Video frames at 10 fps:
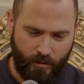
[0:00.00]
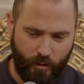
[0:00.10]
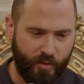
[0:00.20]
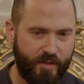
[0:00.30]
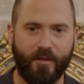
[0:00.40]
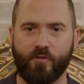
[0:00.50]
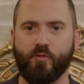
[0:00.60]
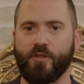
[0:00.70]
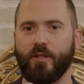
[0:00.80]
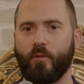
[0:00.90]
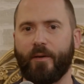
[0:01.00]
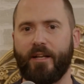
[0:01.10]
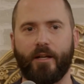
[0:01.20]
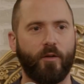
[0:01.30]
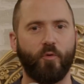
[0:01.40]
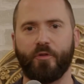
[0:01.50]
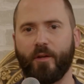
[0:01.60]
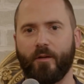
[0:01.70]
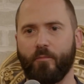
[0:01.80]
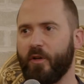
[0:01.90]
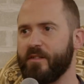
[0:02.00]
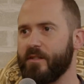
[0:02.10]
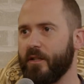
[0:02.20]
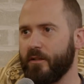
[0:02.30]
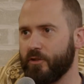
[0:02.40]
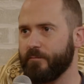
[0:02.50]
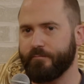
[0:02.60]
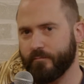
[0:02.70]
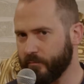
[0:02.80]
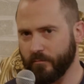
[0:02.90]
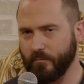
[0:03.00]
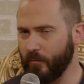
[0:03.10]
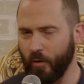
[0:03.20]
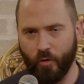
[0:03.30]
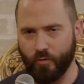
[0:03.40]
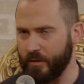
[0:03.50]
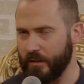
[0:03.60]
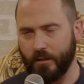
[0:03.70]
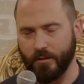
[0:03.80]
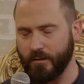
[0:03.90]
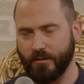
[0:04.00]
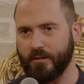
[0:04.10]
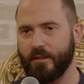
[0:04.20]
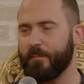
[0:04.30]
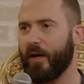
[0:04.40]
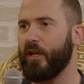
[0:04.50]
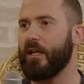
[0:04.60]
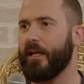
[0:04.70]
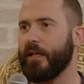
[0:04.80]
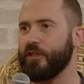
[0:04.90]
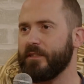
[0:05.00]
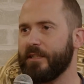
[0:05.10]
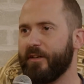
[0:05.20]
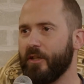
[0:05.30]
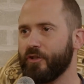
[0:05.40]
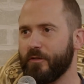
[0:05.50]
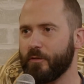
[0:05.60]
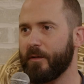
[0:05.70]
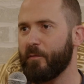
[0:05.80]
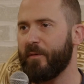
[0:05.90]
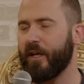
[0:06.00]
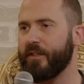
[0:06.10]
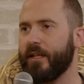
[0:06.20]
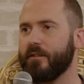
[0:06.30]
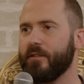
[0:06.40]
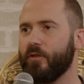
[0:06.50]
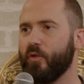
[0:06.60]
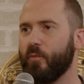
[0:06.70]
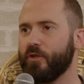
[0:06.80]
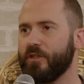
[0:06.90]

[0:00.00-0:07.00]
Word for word: Et aussi m'excuser auprès de la communauté humoristique. Quand je vous dis, c'est des paroles en l'air que j'ai dit avant, je ne prendrai pas ma retraite euh, de l'humour.